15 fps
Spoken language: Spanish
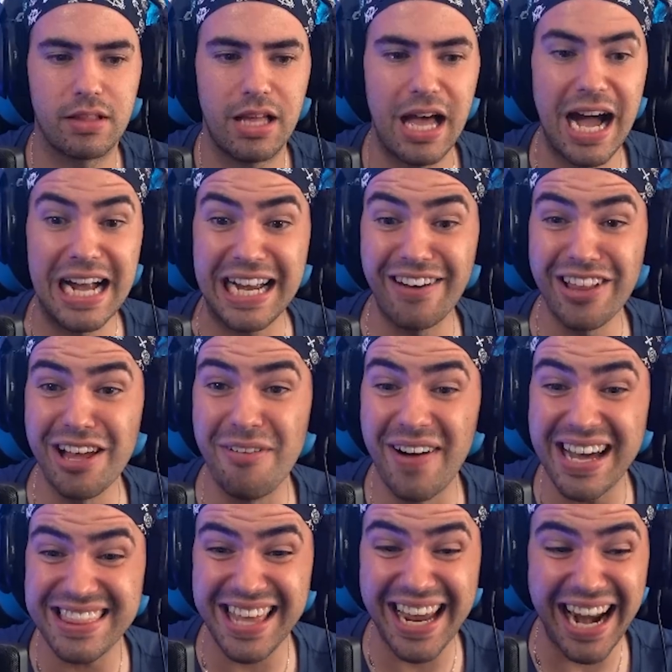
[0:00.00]
Acabo de
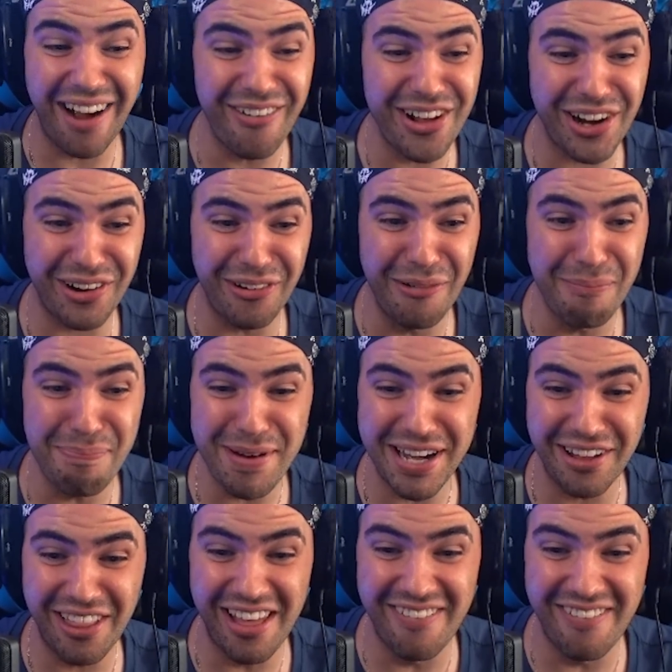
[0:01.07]
matar a uno con un pino de